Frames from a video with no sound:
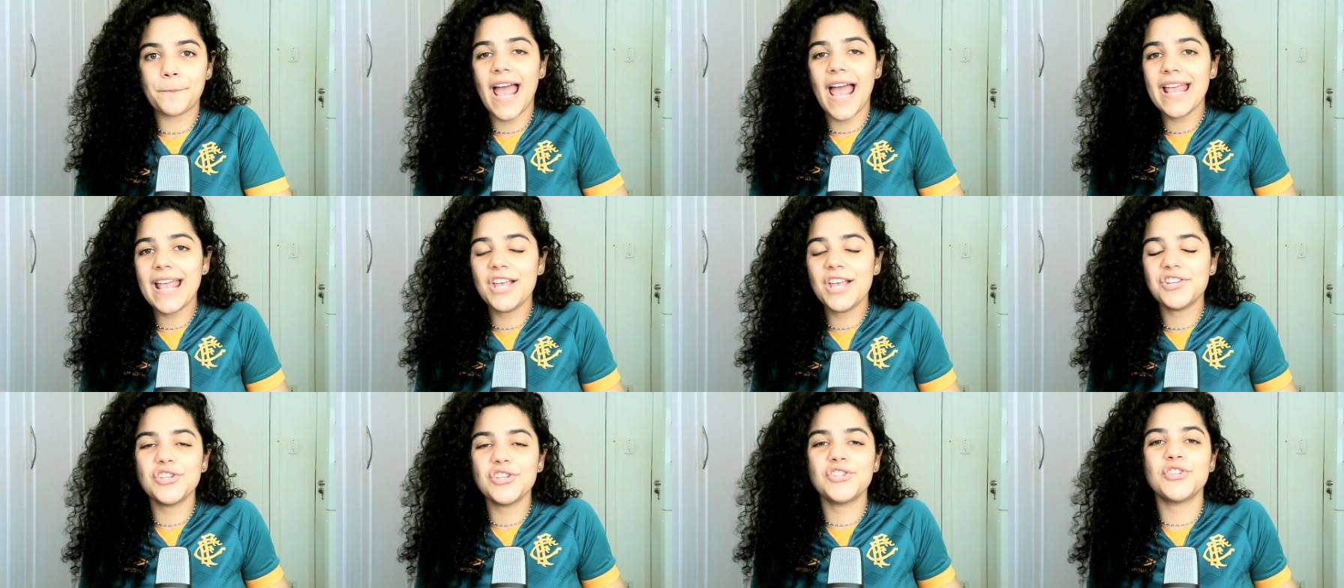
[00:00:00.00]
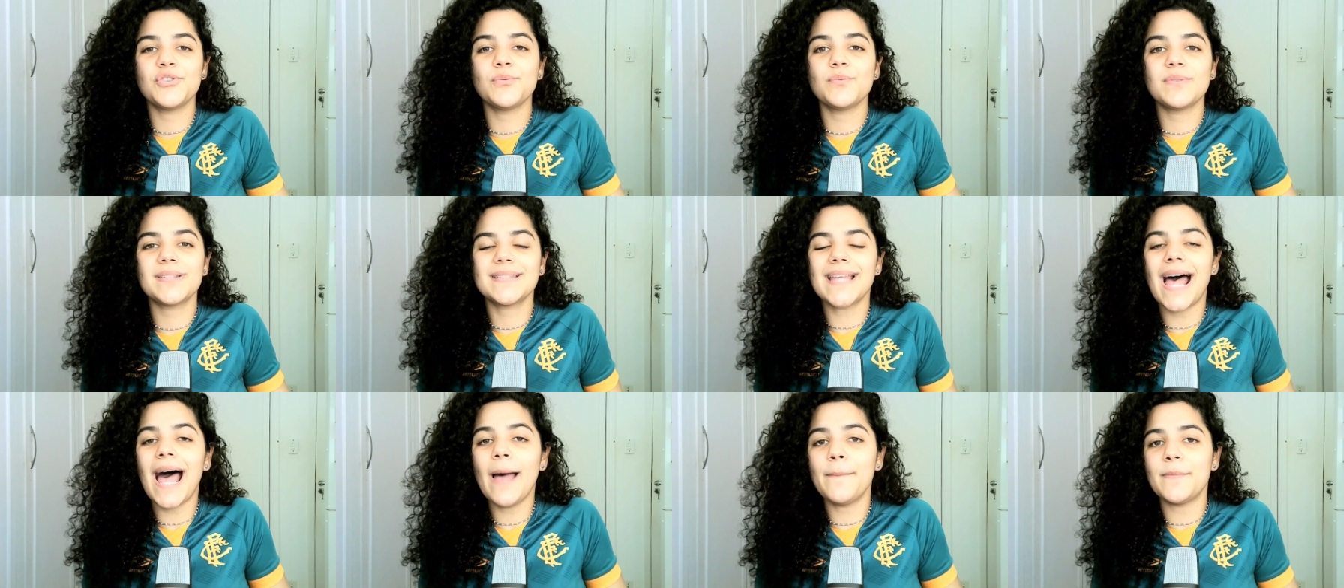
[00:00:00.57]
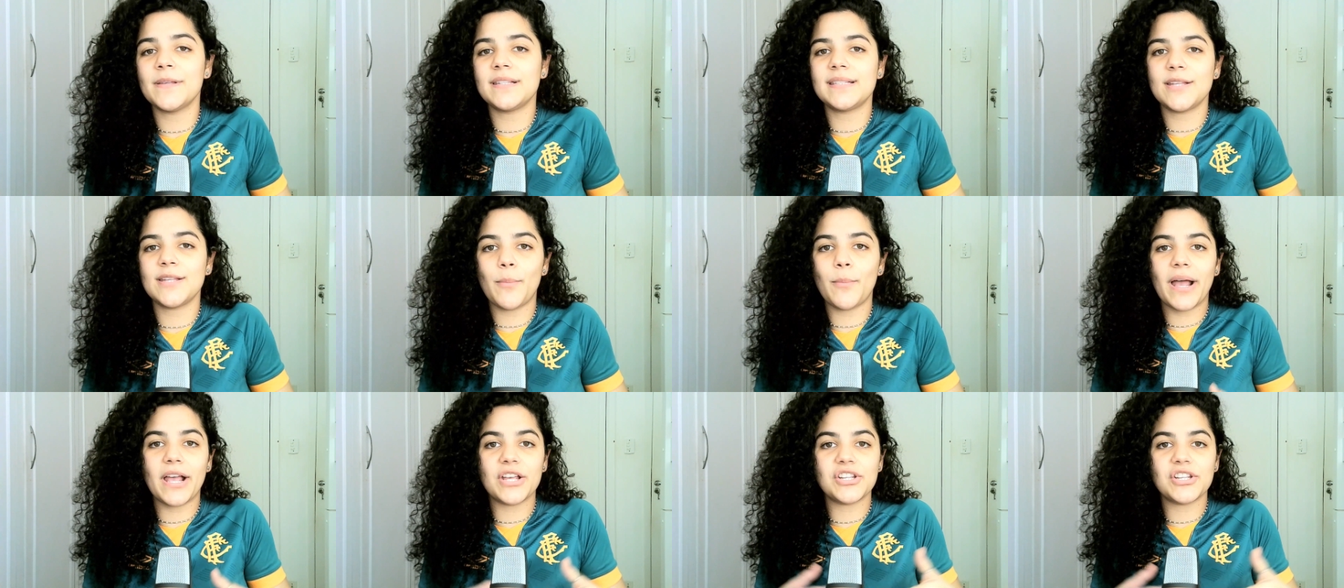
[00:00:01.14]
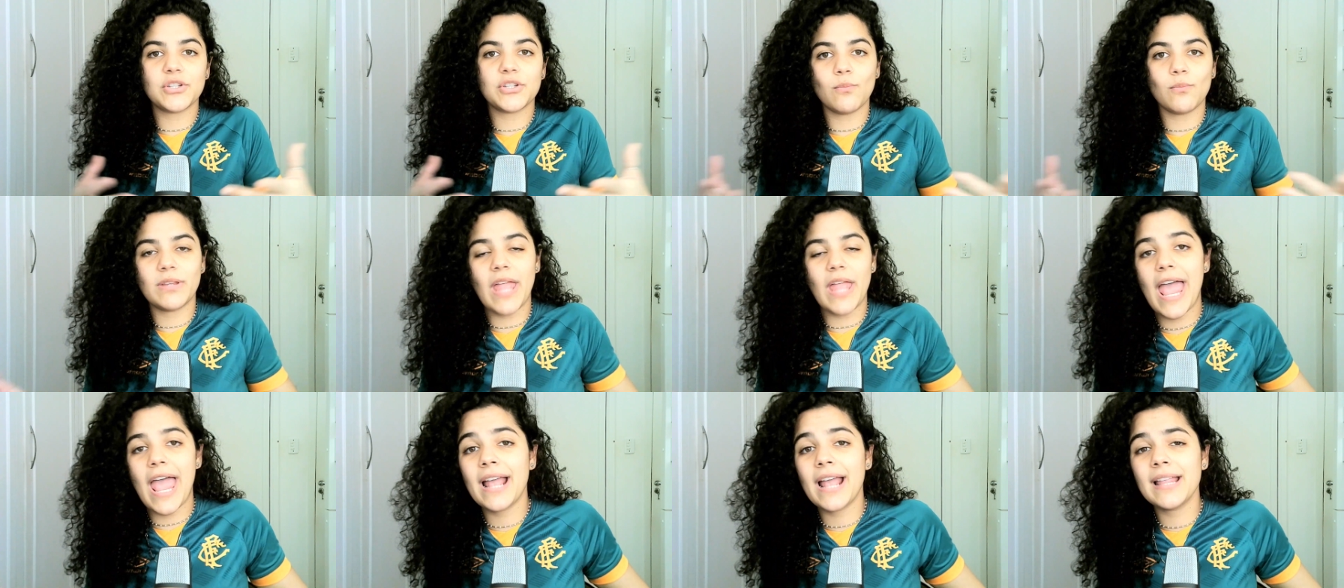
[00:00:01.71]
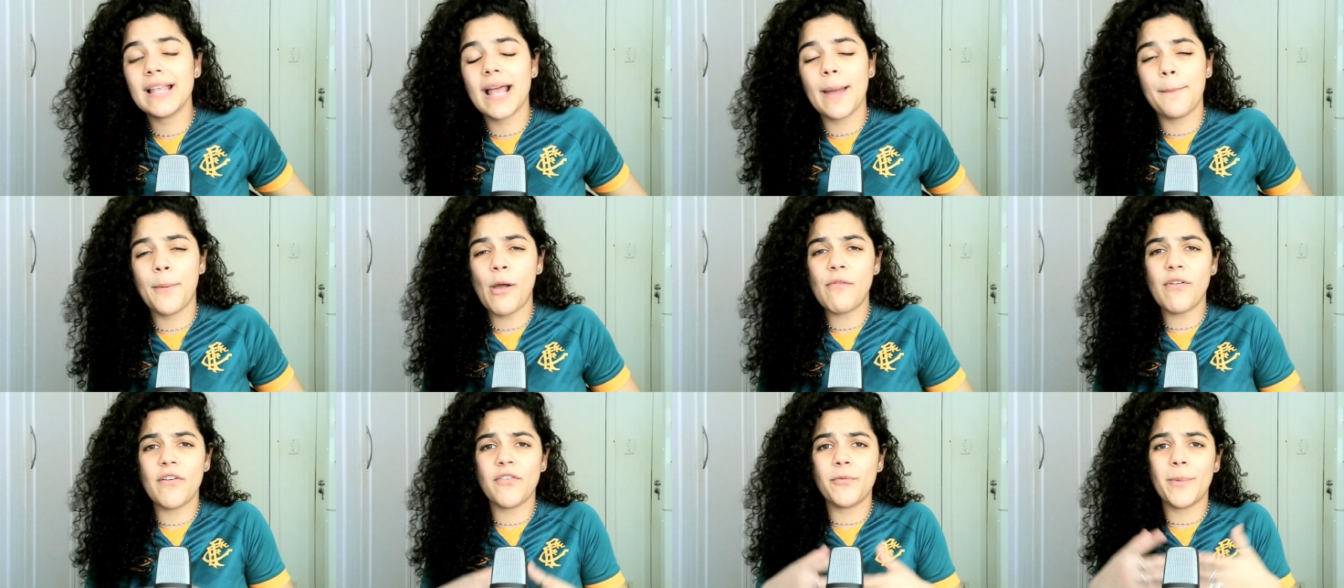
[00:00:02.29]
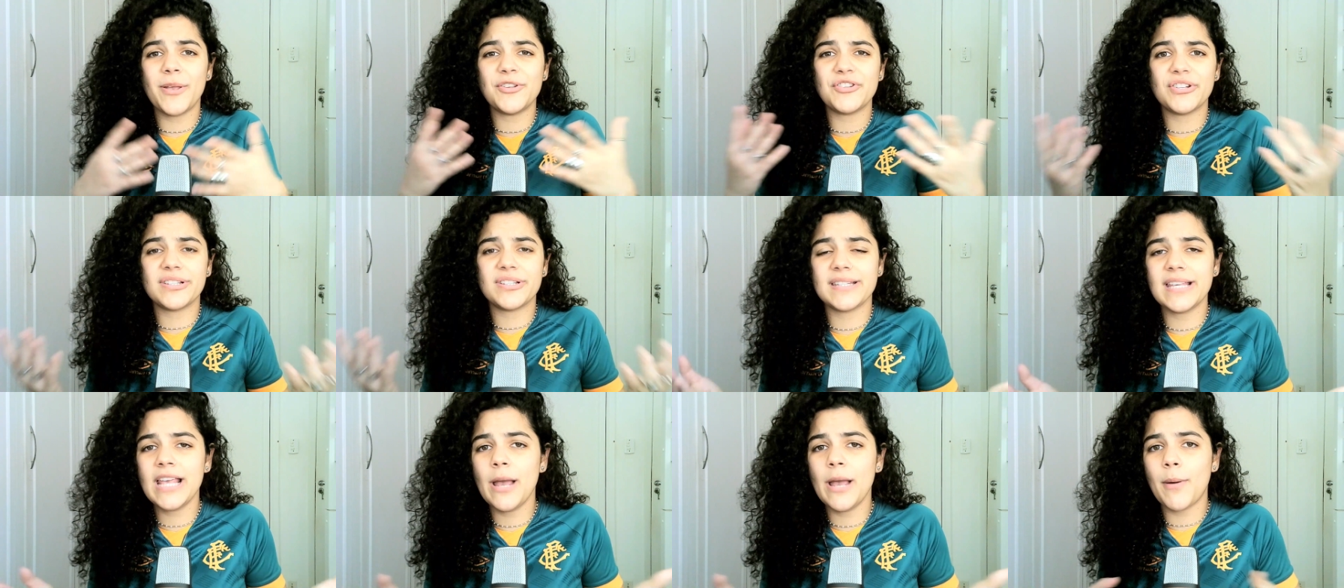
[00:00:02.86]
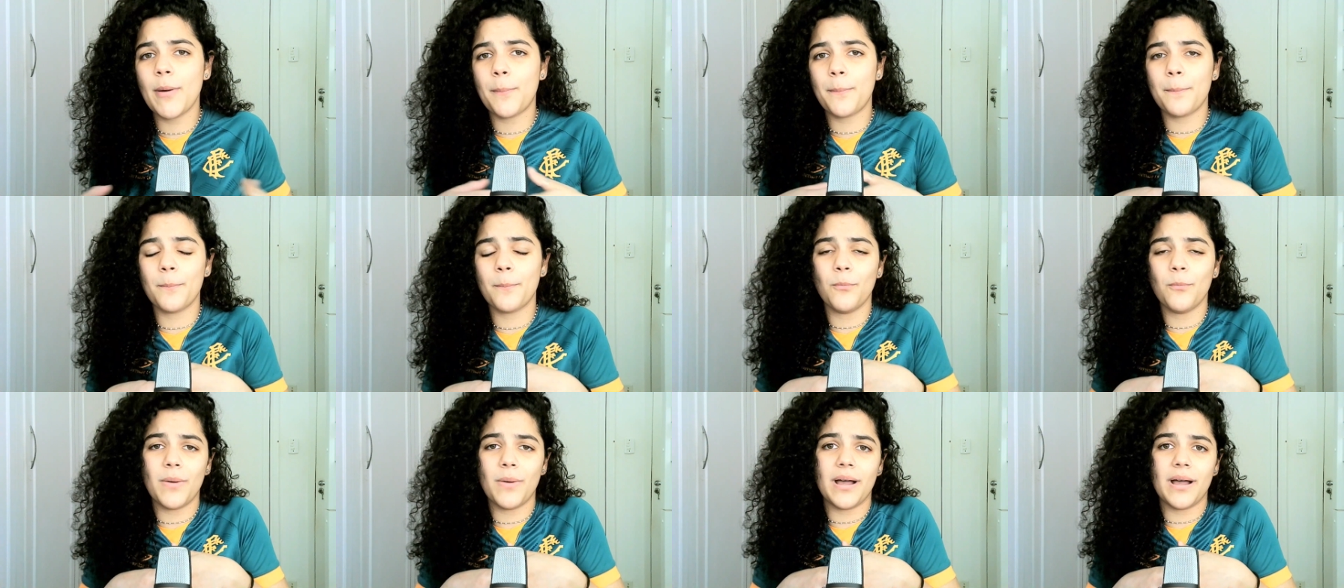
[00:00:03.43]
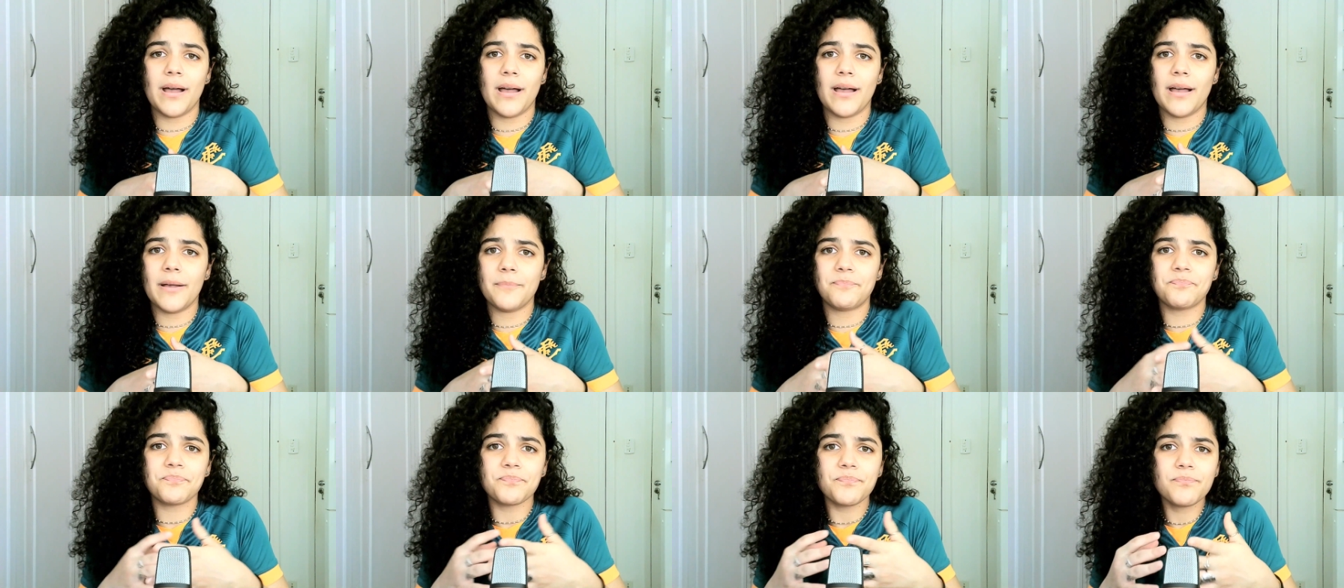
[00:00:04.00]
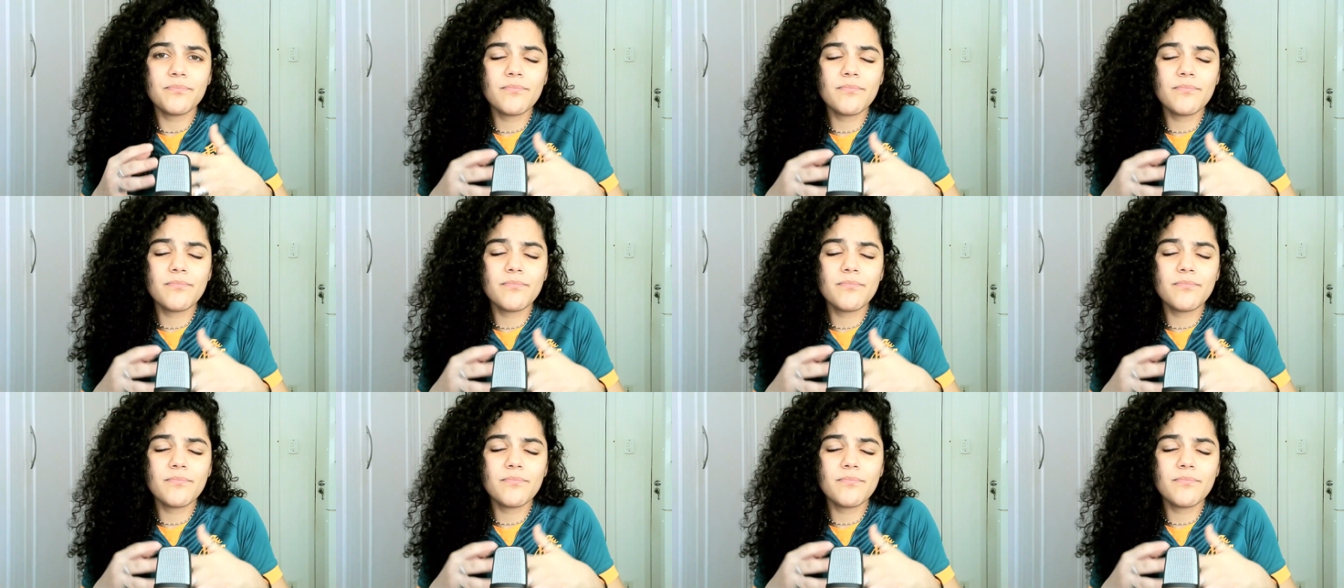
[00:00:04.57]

E aí a gente não sabe se é uma questão técnica, provavelmente sim, é uma, uma